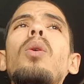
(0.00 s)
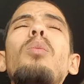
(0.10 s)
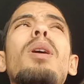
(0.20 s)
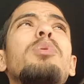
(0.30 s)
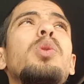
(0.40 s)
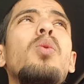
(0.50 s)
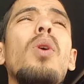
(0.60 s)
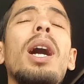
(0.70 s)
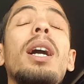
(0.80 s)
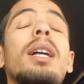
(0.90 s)
وما
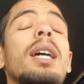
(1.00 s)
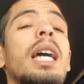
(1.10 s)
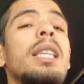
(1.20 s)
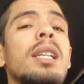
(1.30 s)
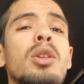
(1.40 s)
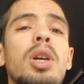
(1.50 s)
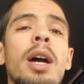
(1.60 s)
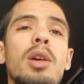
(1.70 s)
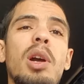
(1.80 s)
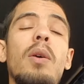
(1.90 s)
مسوق حتى
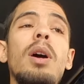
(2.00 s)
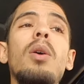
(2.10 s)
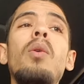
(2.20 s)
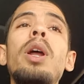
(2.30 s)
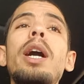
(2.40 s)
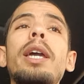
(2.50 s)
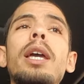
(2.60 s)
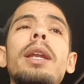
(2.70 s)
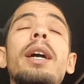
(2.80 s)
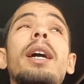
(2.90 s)
لشي حاجه
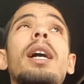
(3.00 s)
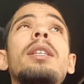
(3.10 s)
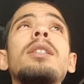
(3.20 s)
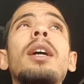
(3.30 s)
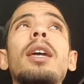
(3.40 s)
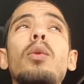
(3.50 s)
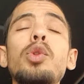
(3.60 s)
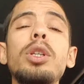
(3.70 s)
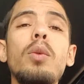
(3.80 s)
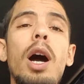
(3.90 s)
ولكن حتى
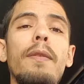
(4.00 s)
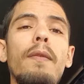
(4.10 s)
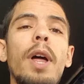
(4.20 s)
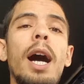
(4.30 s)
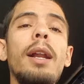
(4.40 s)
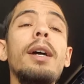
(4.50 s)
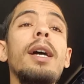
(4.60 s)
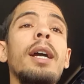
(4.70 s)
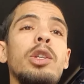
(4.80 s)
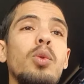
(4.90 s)
كيوصل واحد النهار
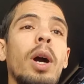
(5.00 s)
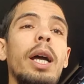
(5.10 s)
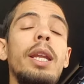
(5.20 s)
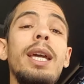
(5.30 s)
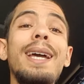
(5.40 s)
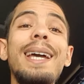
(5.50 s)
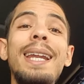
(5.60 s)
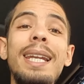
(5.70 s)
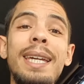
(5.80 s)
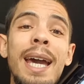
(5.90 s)
كتوقع ليه
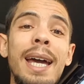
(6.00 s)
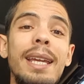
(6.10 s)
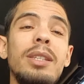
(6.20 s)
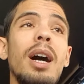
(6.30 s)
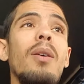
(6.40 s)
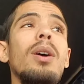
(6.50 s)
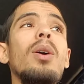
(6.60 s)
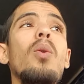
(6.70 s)
الكارثه